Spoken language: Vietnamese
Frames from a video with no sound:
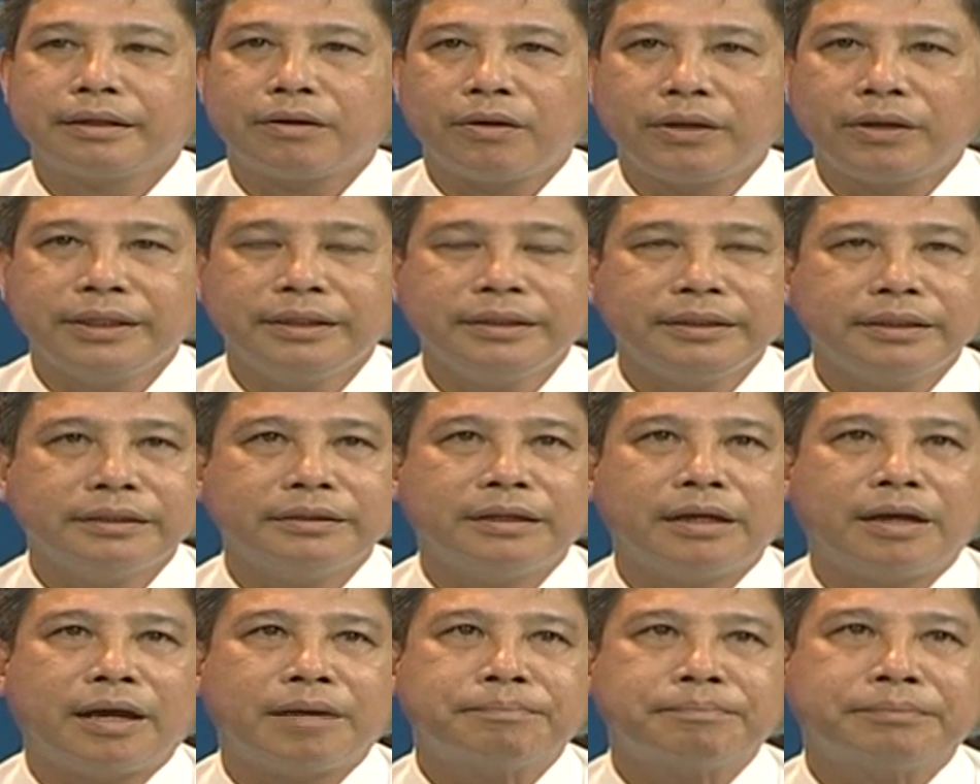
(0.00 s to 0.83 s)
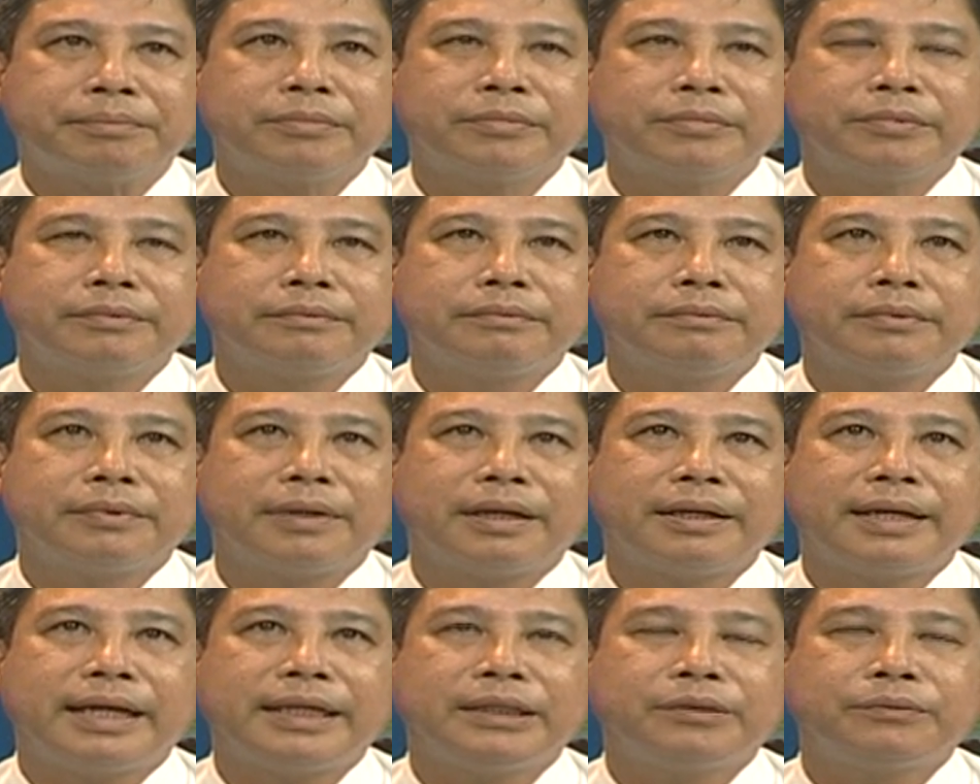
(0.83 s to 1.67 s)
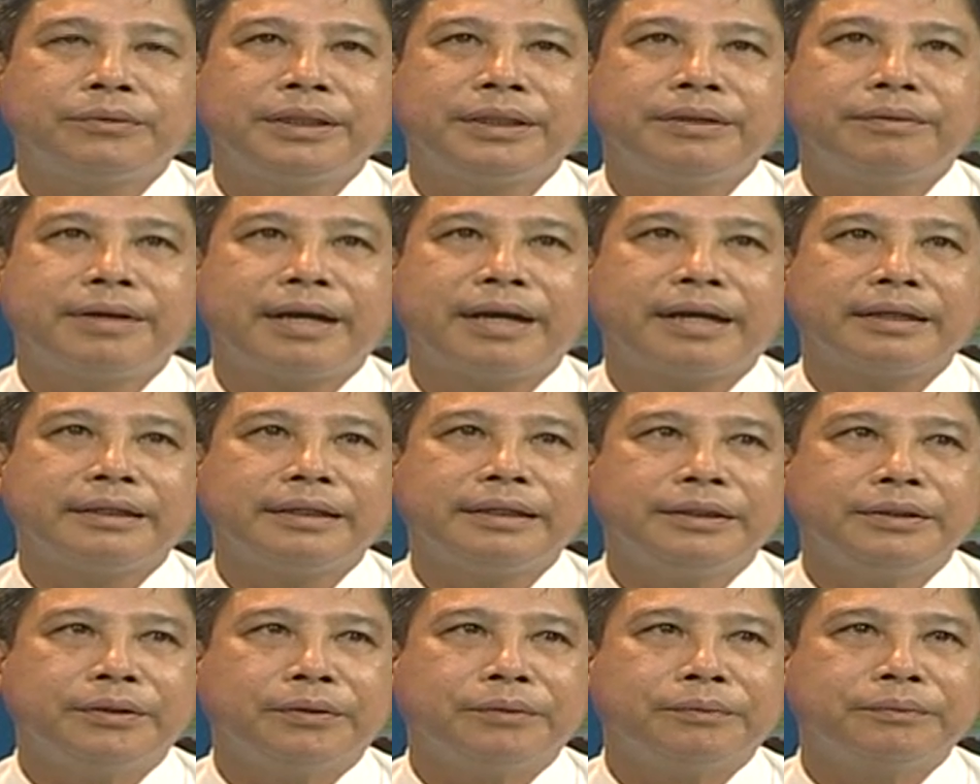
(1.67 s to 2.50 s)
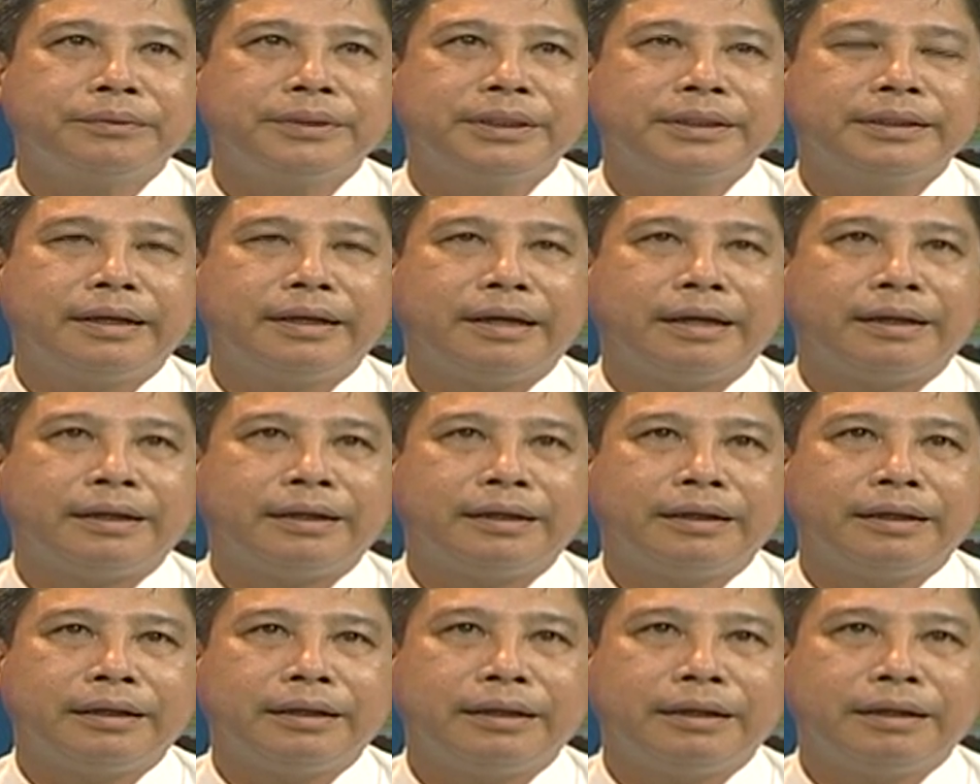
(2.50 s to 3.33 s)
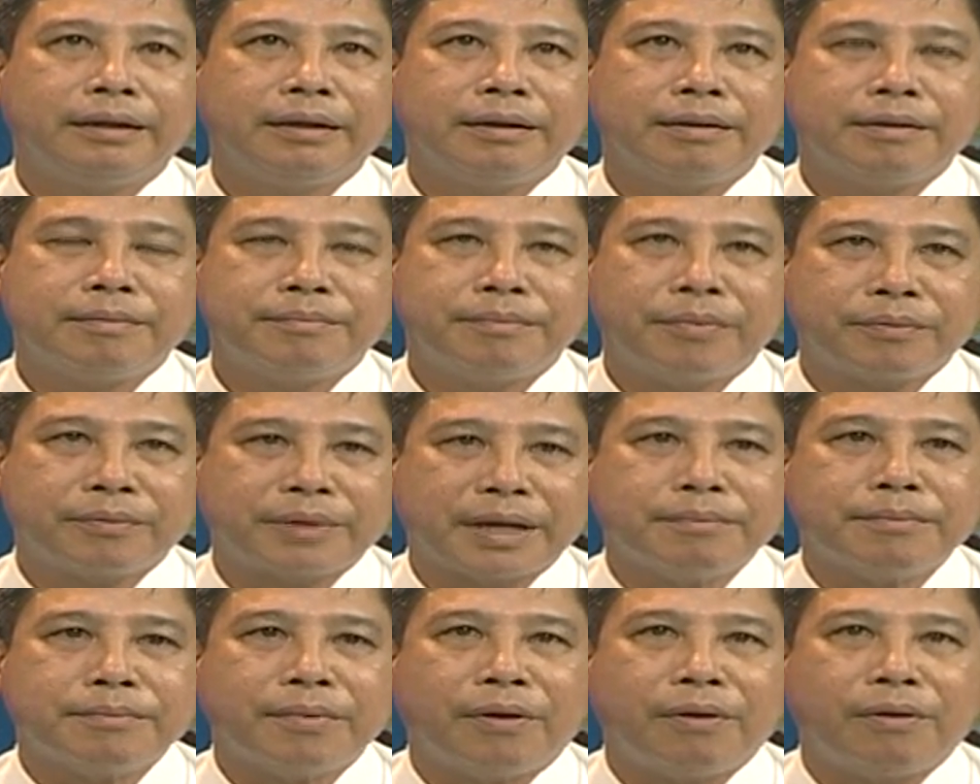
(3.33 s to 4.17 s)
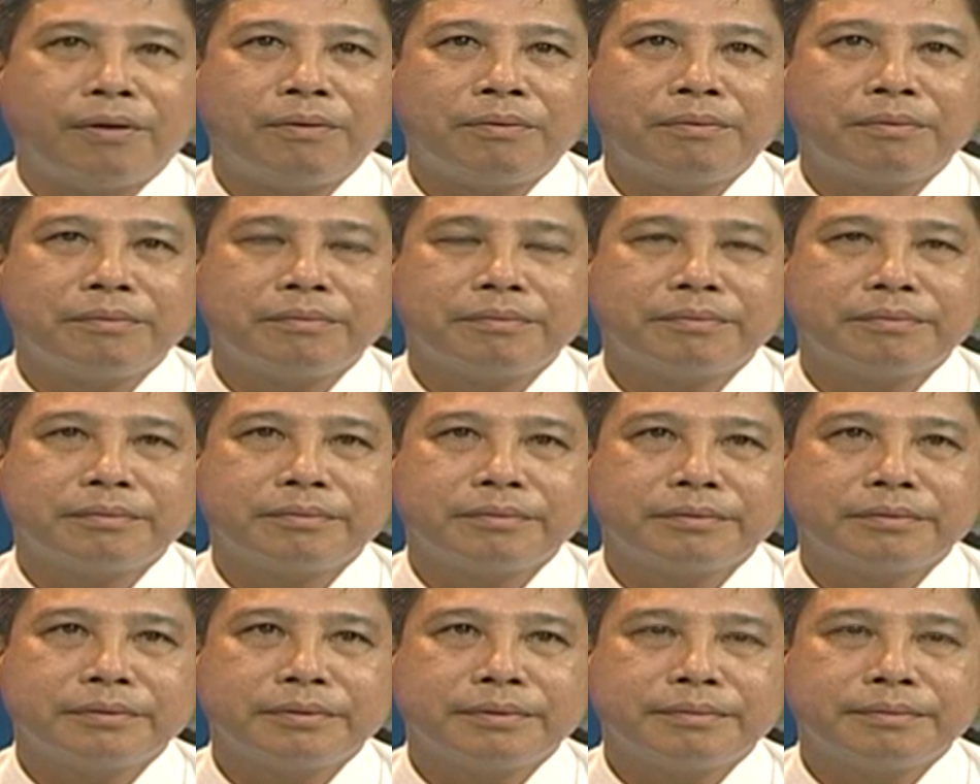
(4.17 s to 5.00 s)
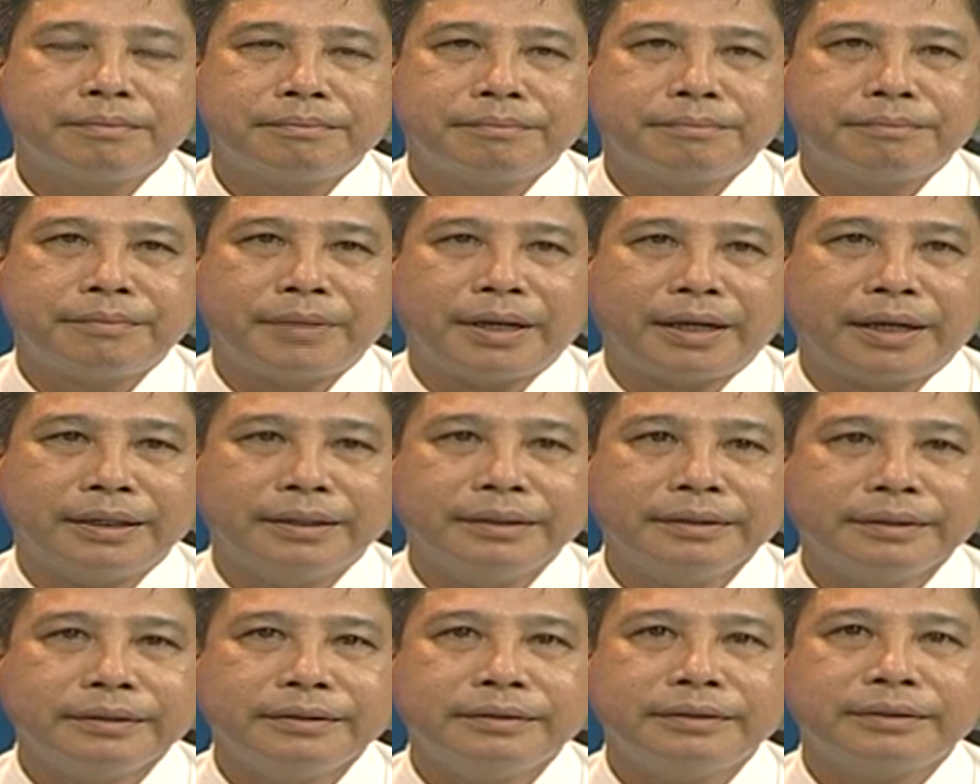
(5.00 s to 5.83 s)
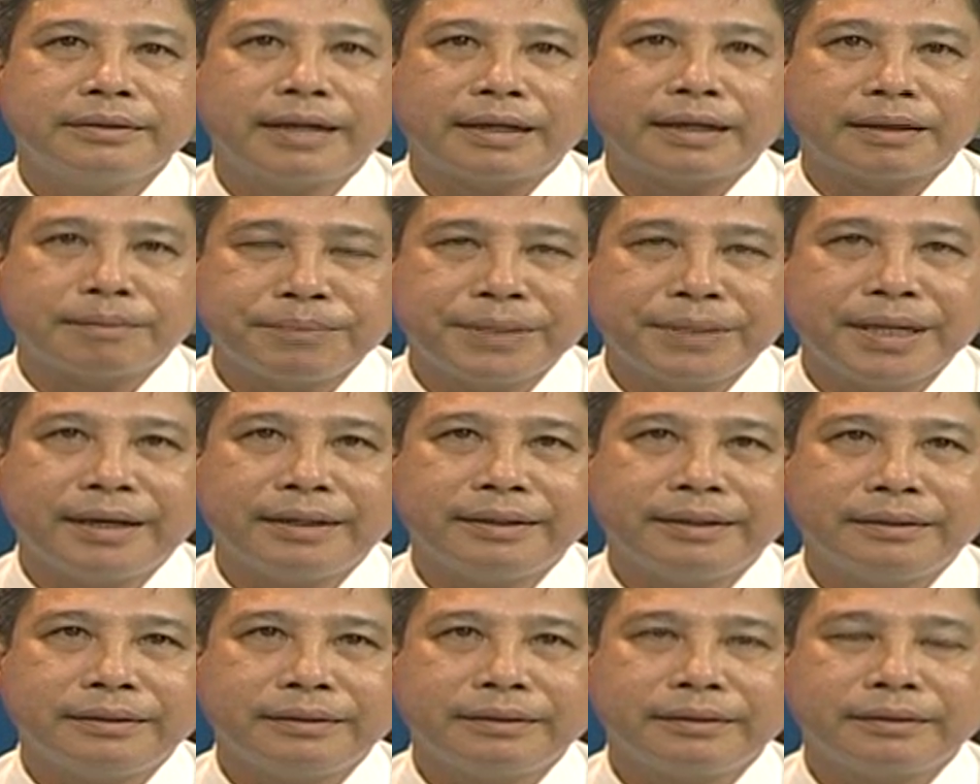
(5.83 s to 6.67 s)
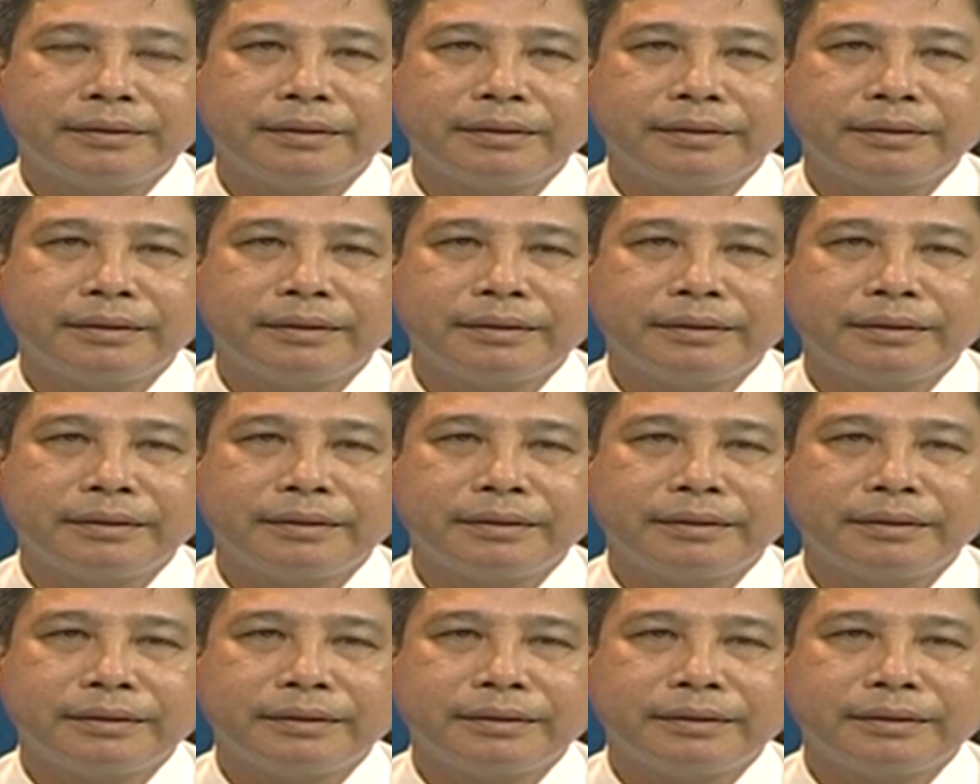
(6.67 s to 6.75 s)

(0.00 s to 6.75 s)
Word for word: có những trường hợp ở đây tôi nêu ra cái thí dụ như là một cán bộ mà hưởng lương ở cấp trên